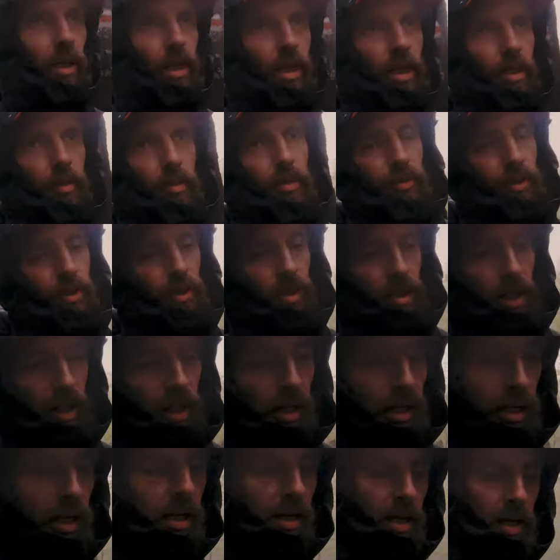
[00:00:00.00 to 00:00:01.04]
i mówi, że,
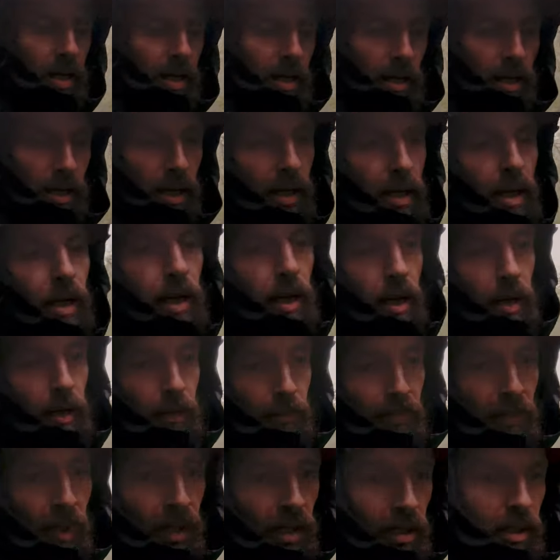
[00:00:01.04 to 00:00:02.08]

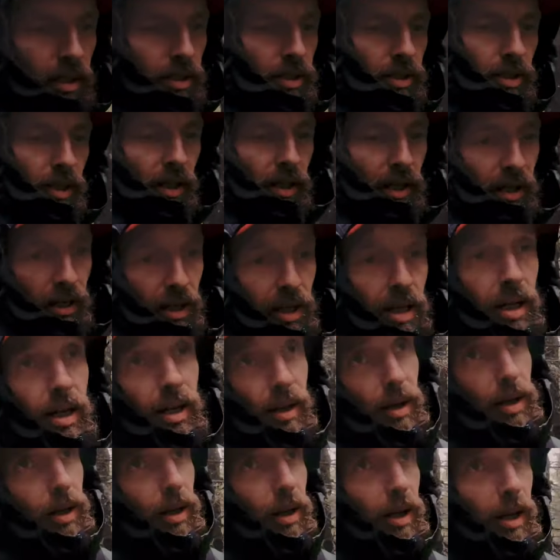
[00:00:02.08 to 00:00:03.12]
że
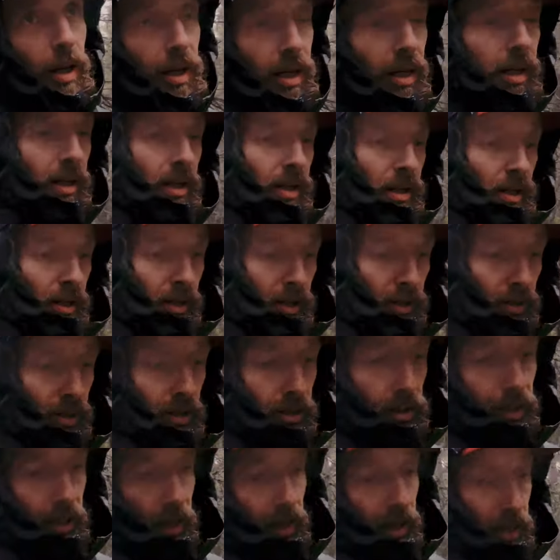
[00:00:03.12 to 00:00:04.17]

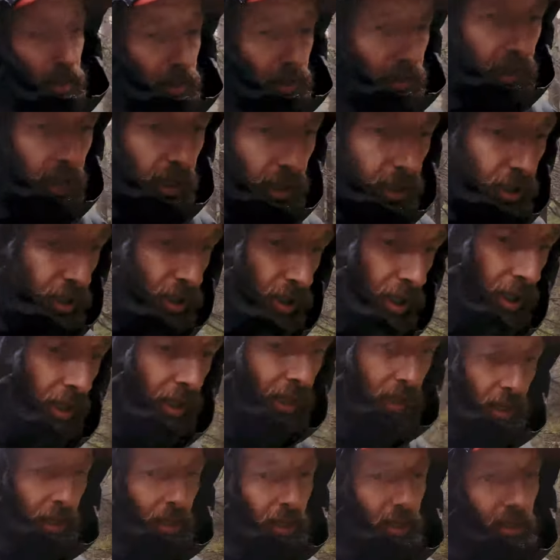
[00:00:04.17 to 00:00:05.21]
no za jakieś
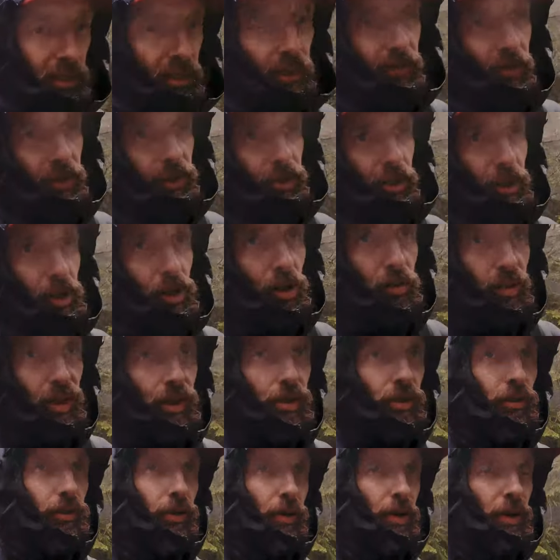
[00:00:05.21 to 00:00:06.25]
200 km
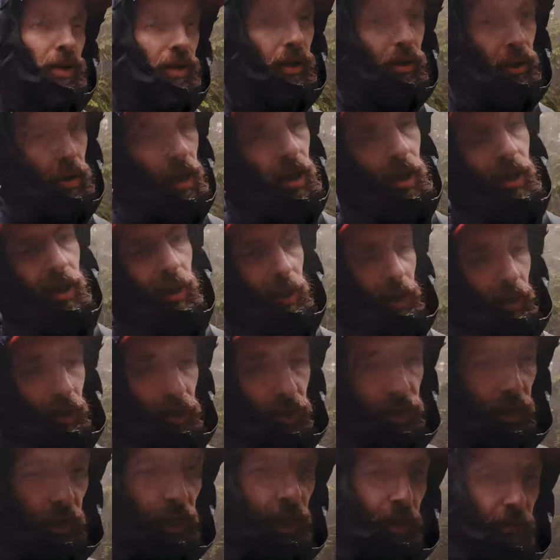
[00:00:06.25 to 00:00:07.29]

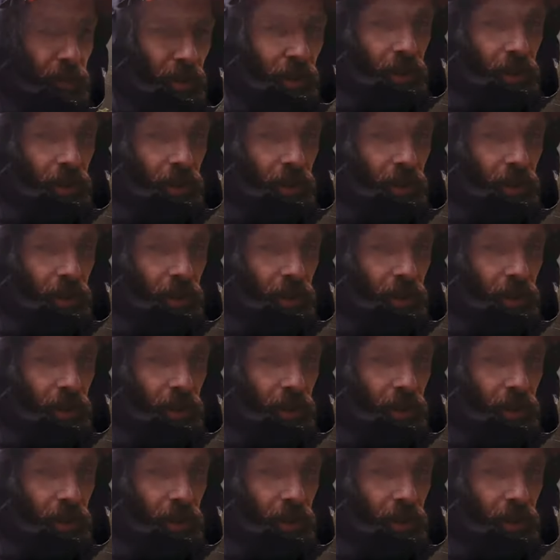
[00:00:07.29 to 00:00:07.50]
czeka mnie